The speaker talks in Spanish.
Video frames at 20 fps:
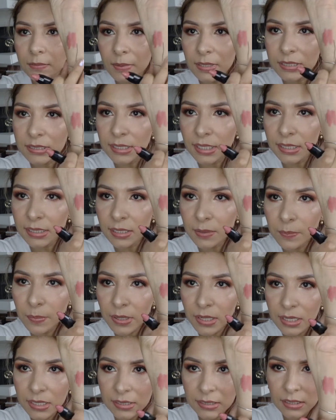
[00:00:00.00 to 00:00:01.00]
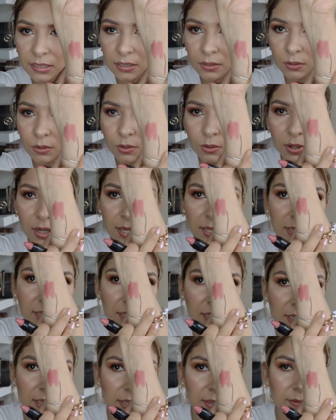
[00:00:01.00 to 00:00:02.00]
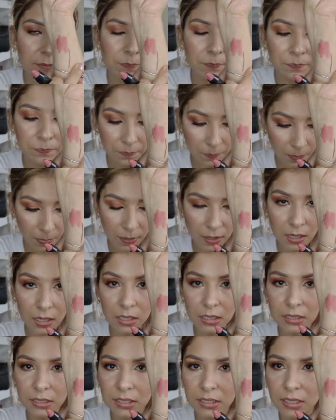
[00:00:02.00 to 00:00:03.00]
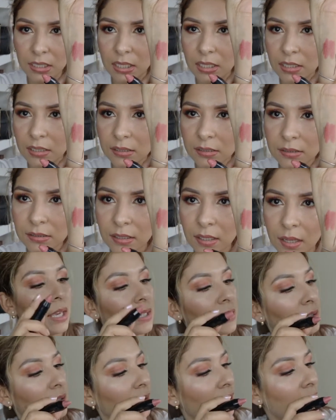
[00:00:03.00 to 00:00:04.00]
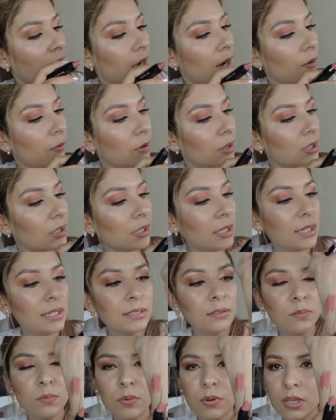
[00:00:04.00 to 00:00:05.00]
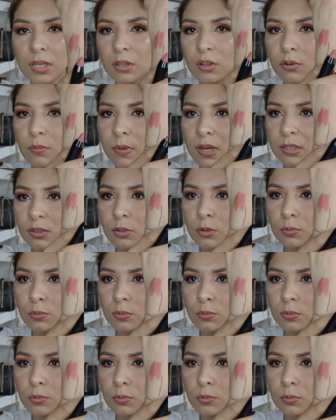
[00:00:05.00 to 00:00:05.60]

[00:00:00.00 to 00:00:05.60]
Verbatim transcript: bastante parecido al de, al de NARS. Este de Hourglass, un poquito más